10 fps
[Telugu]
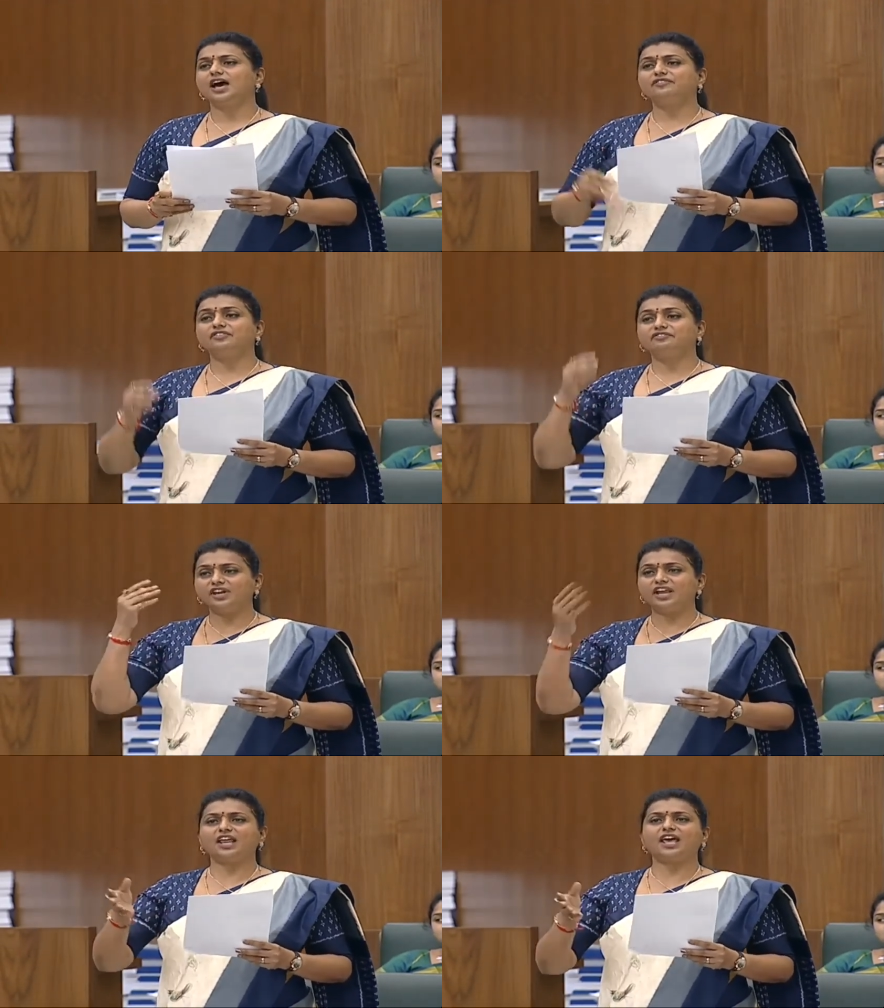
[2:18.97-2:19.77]
అవి
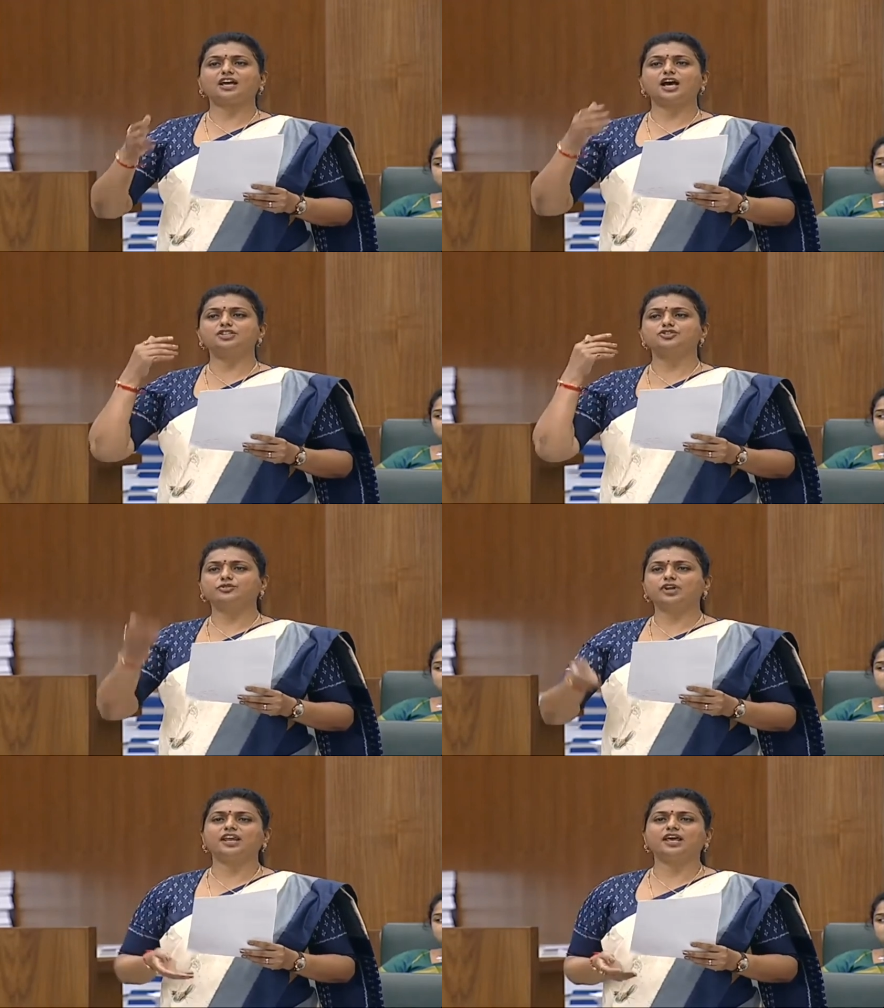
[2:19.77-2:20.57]
వినలేక
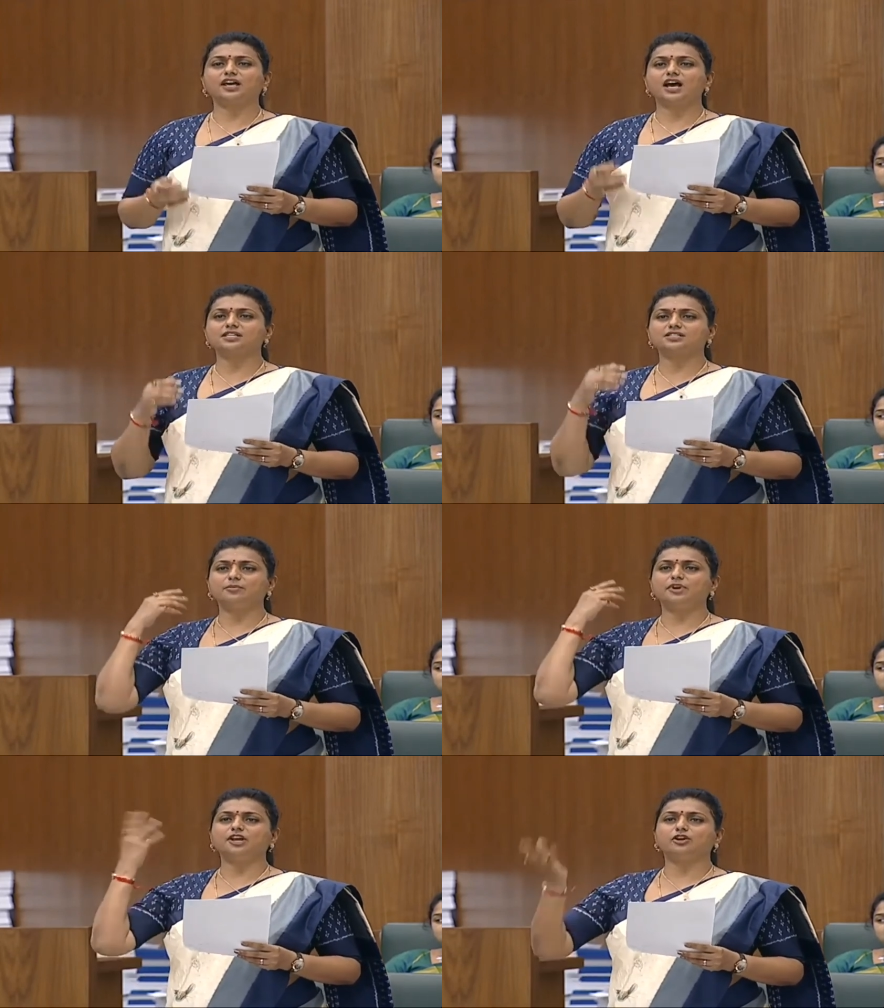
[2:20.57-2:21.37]
చూడలేక
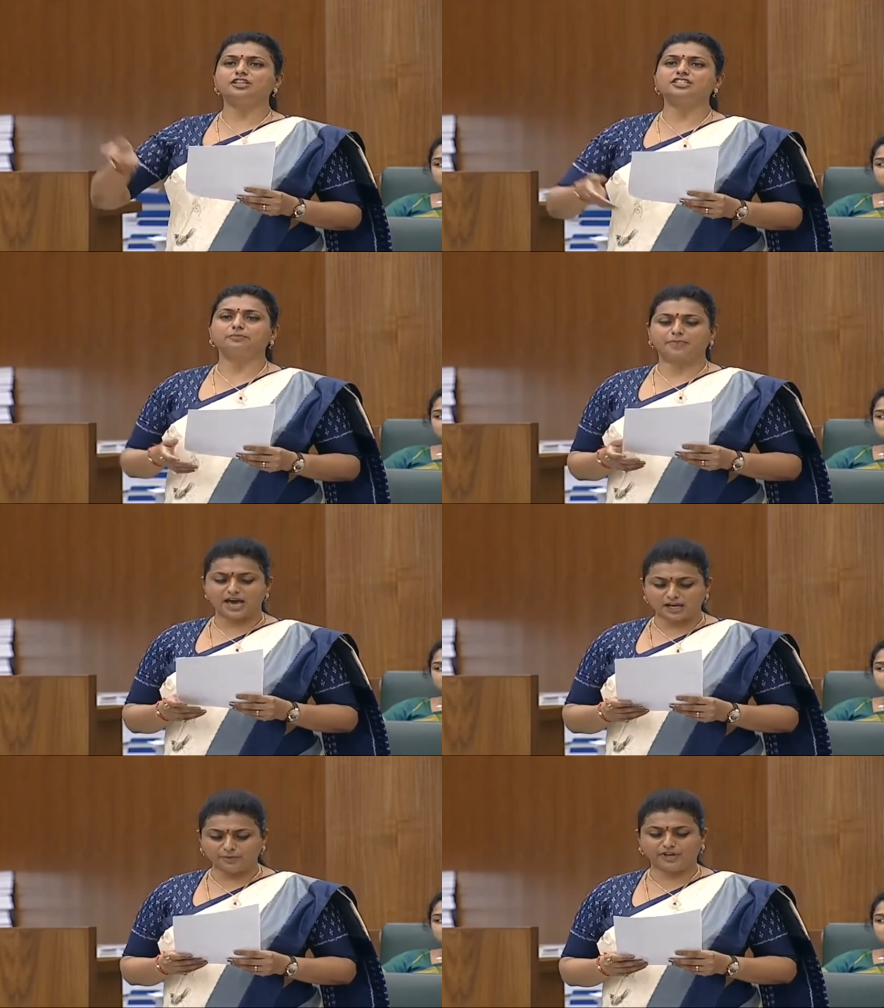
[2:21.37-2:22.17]
అసెంబ్లీలో నుంచి
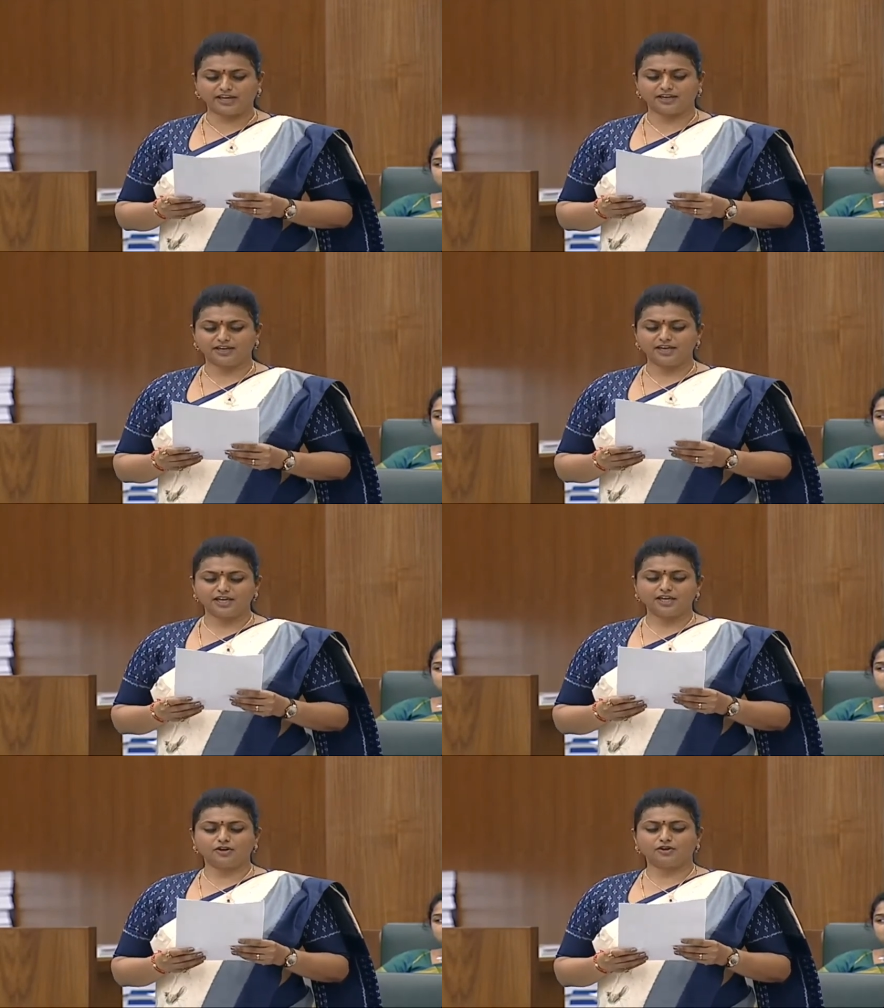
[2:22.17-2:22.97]
పారిపోయి
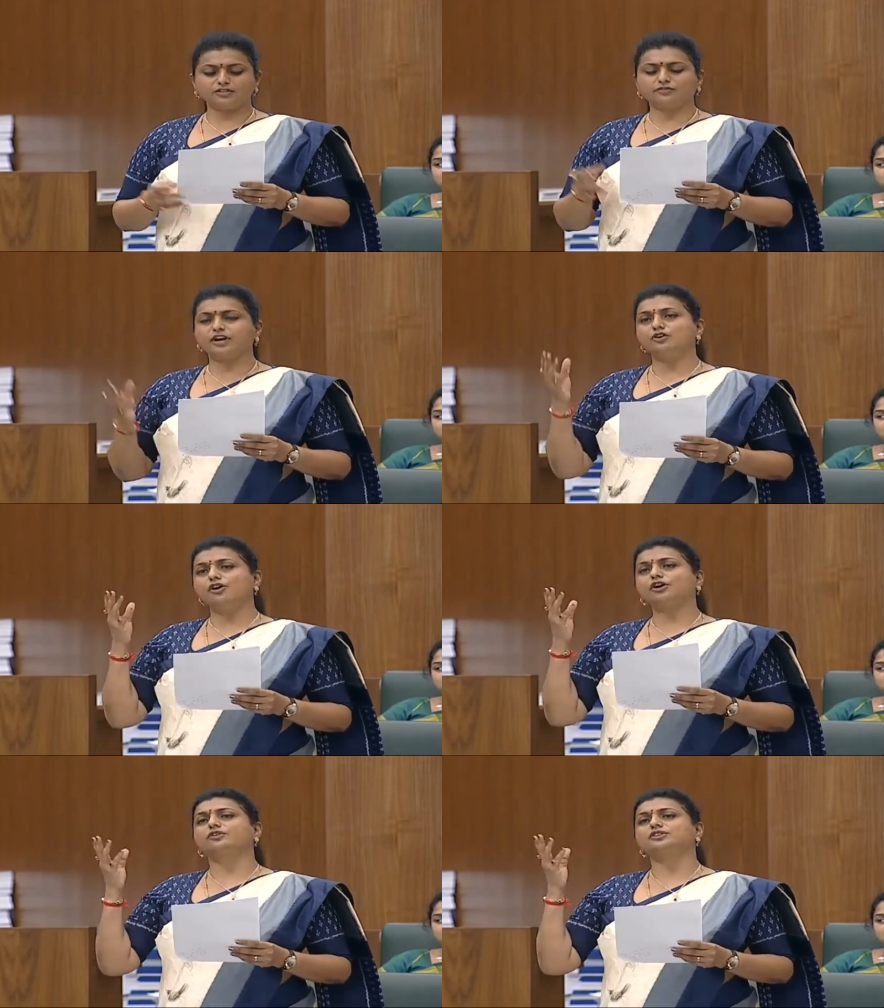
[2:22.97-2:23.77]
ఈ రోజు వాళ్ళు
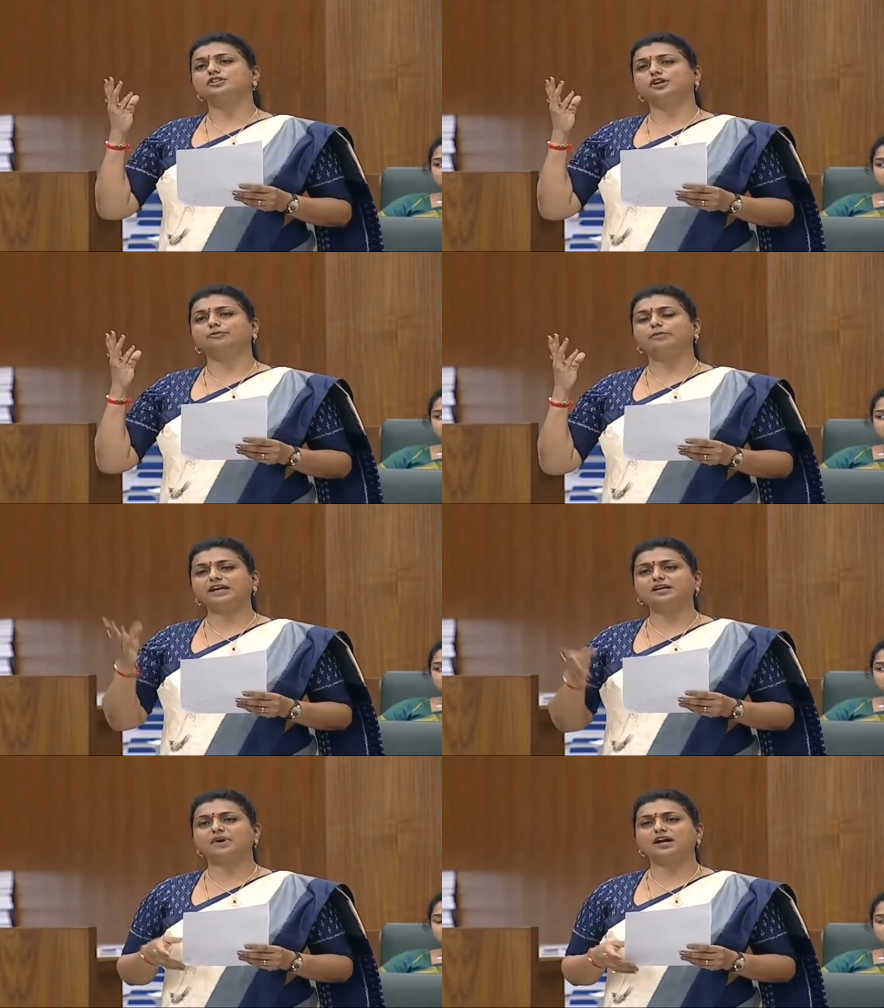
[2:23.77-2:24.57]
నోటికి వచ్చినట్టు
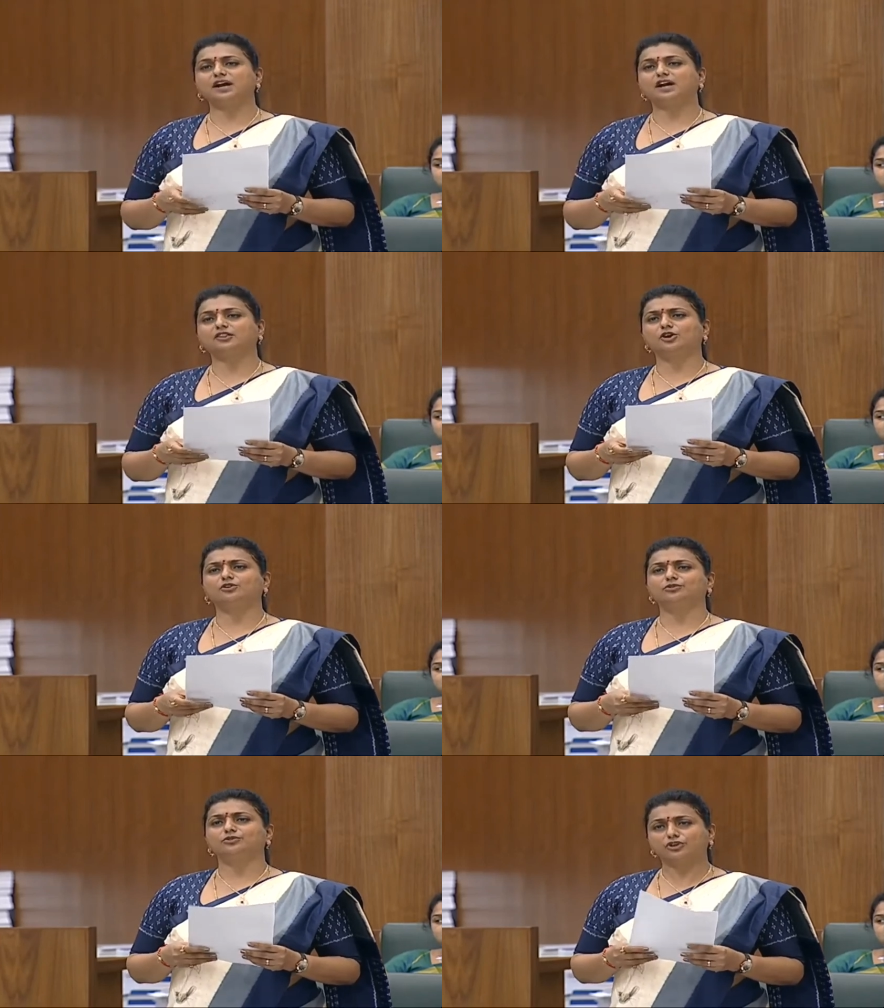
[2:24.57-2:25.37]
బయట మాట్లాడుతూ
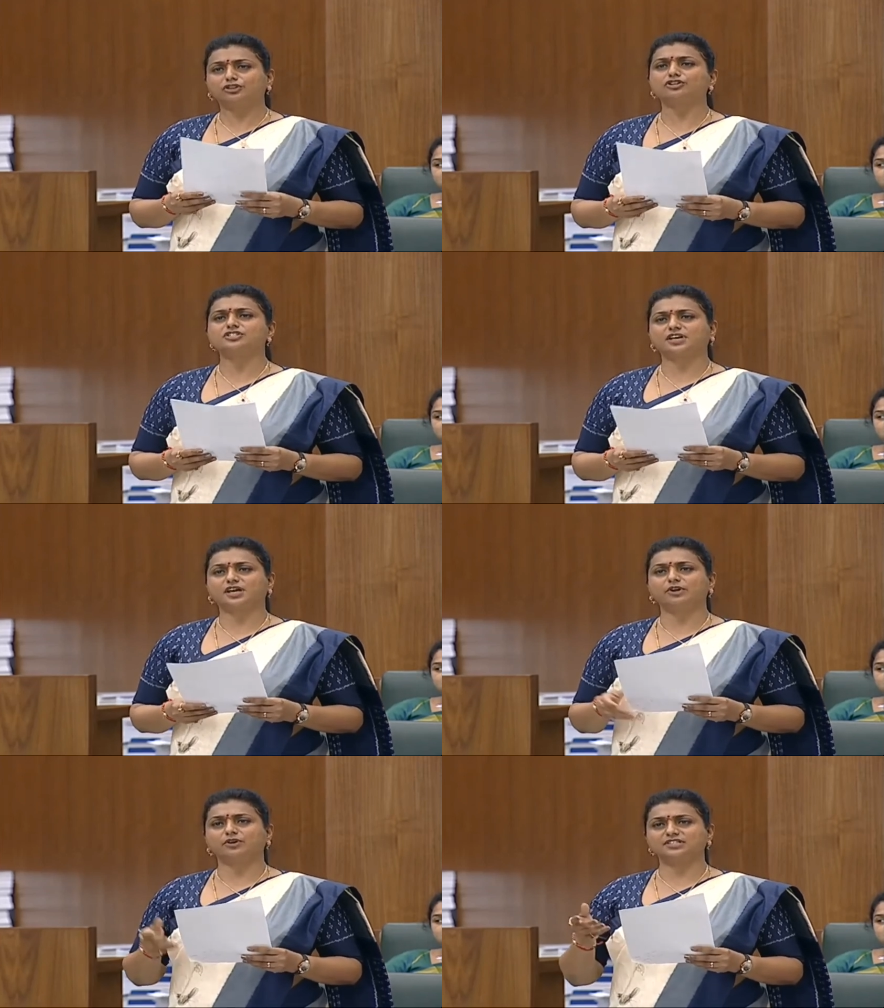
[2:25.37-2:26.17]

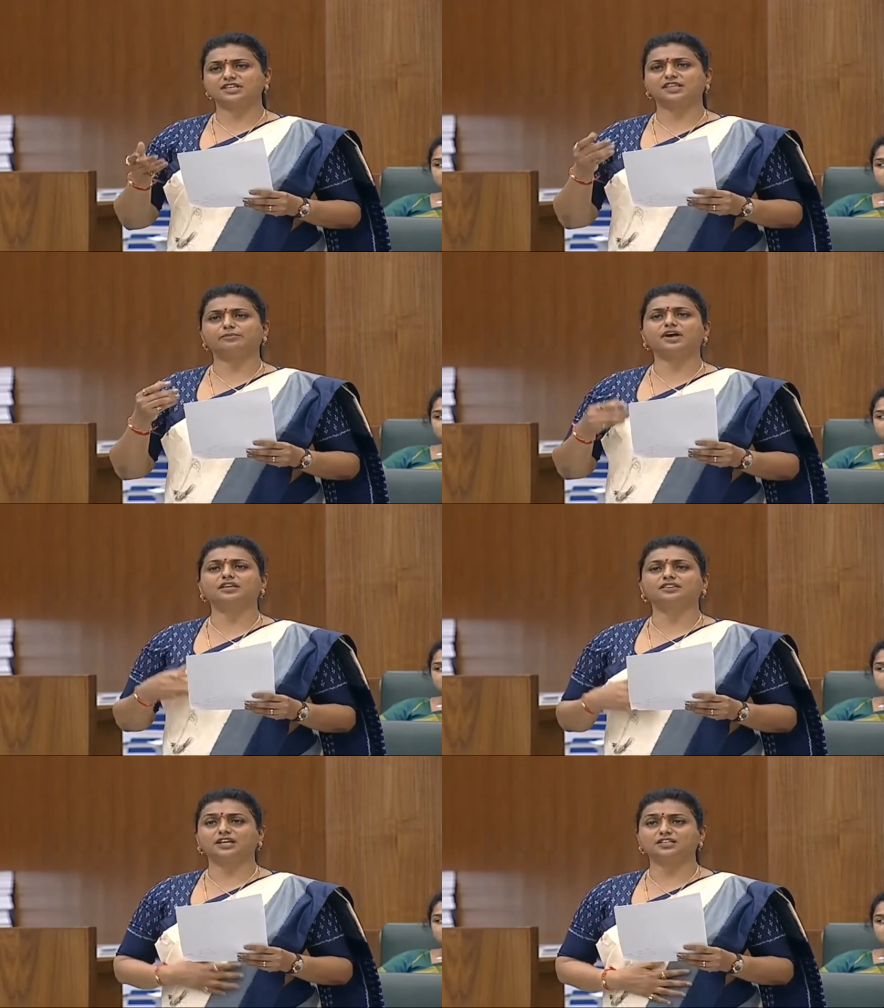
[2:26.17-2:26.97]
దురదృష్టకరమని కూడా ఈ
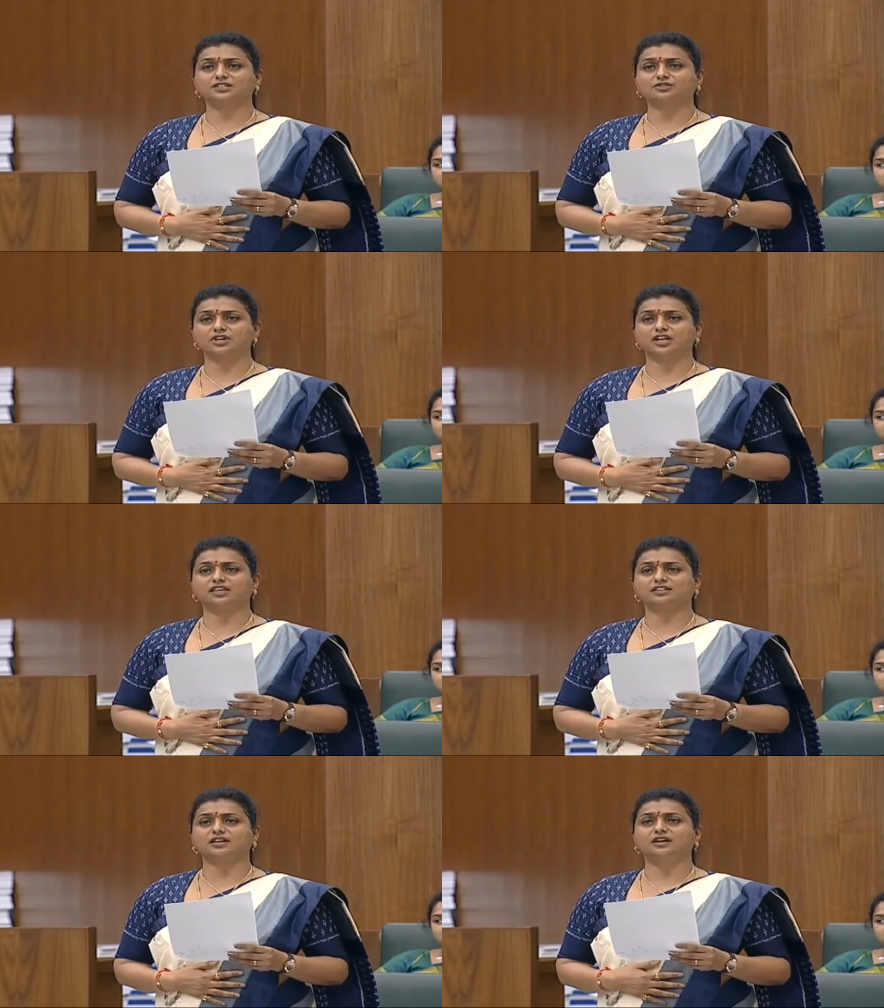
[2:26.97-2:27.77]
సందర్భంగా తెలియజేసుకుంటాను అధ్యక్ష